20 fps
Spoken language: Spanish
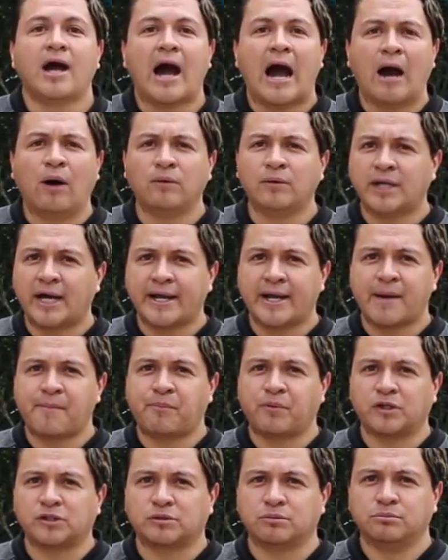a un área
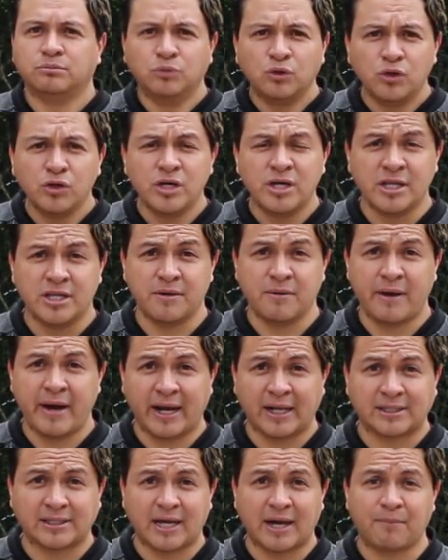pues muy
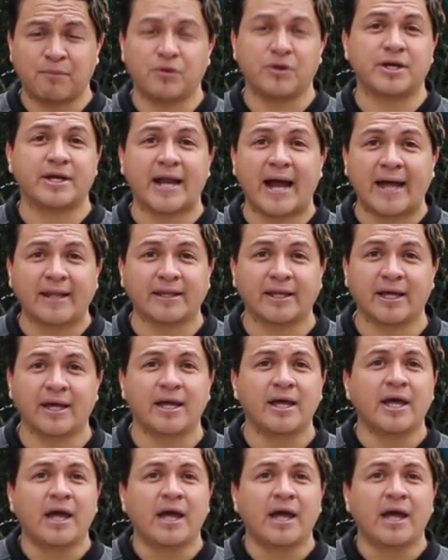diversa, muy grande.